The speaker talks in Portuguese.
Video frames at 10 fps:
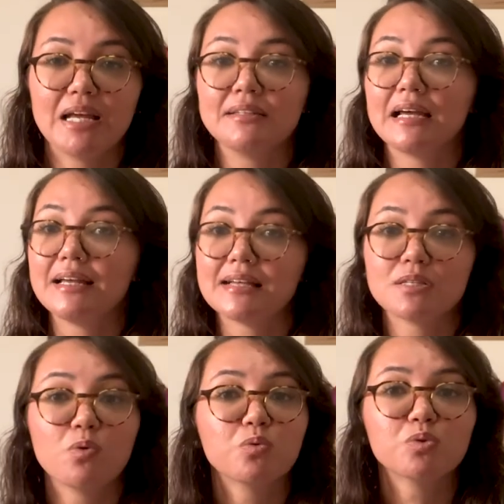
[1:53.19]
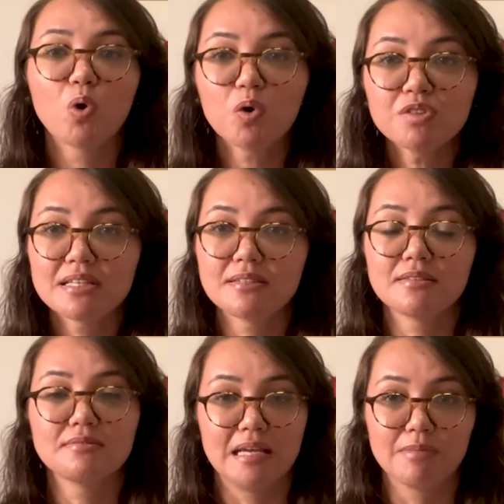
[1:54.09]
ele tem ligação com todos esses
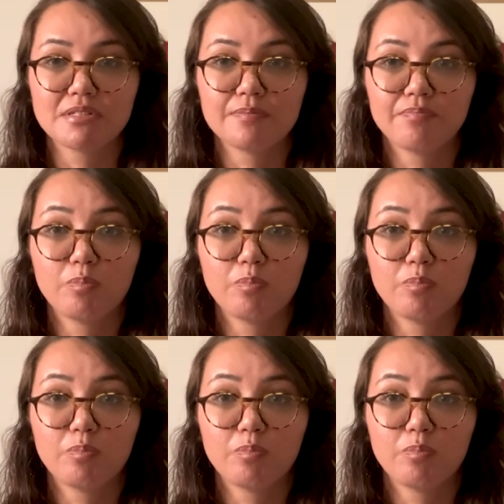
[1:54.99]
sistemas.